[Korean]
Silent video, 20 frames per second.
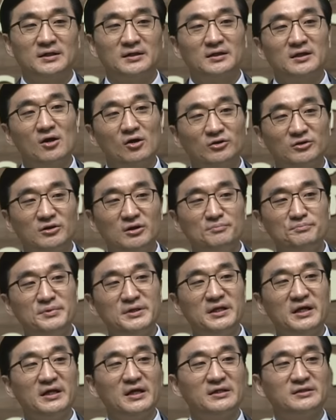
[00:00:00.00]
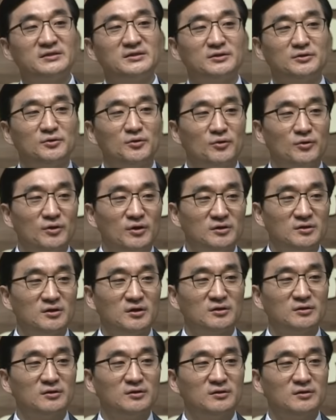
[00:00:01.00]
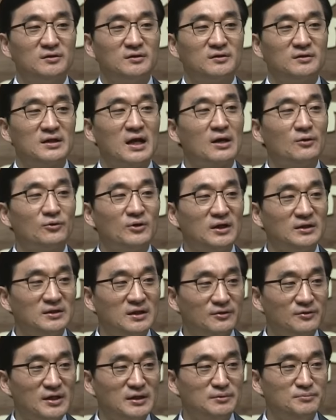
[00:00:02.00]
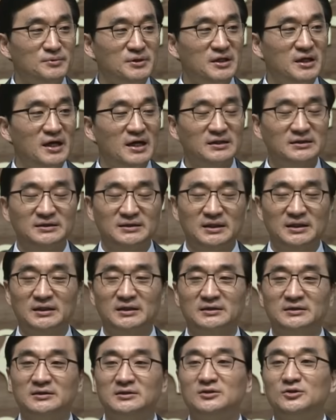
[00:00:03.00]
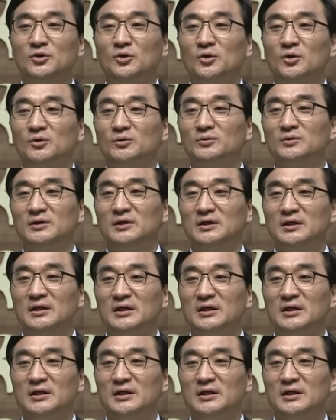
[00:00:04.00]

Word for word: 그러나 어떤 미래 예측도 어떤 탁월하다고 하는 미래학자들도